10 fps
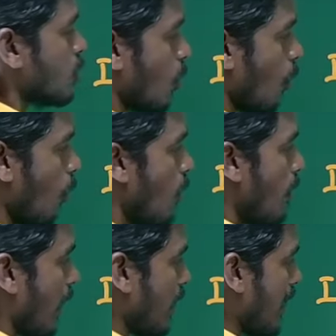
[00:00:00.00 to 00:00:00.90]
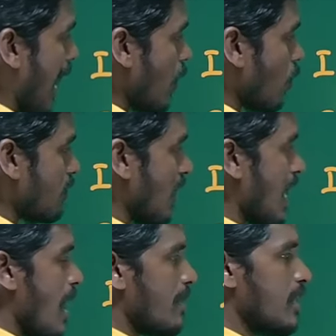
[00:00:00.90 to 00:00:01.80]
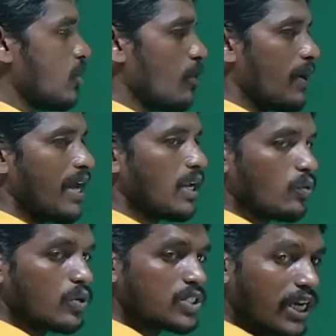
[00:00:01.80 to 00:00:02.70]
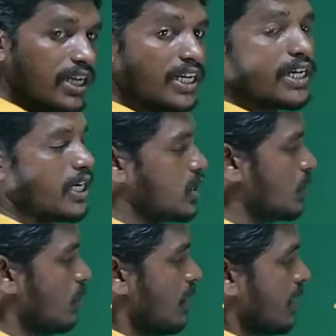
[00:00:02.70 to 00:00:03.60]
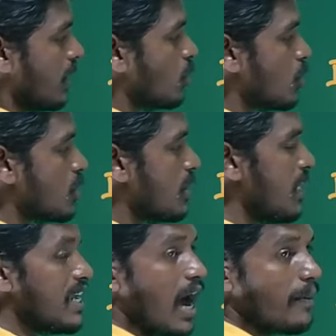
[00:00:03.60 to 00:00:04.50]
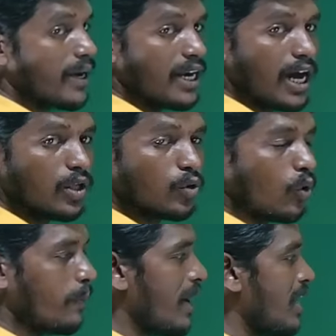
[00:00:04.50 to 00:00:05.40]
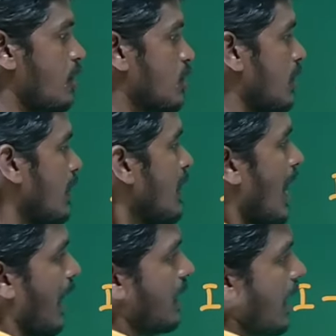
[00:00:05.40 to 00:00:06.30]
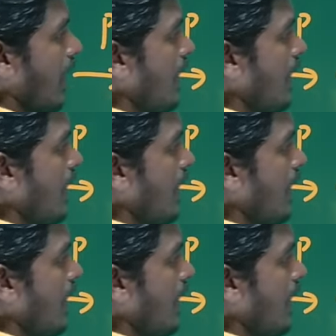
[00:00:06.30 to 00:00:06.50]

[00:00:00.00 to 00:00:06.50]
సో అంటే నాలుగు వందల యాభై రూపాయలకు వచ్చిన ఇంట్రెస్ట్ ఎంత వచ్చింది యాభై నాలుగు రూపాయలు వచ్చింది అంటే